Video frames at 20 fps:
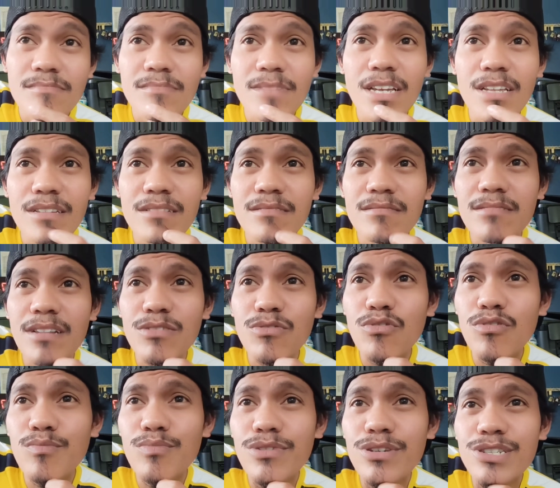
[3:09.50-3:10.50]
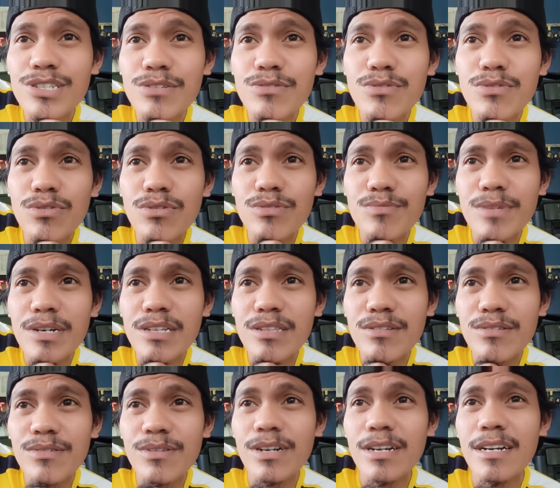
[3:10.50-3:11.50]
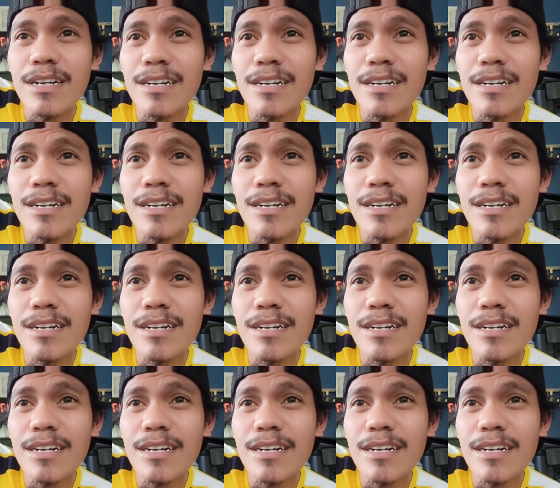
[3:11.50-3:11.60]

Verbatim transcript: nat natulpo na siguro mga to.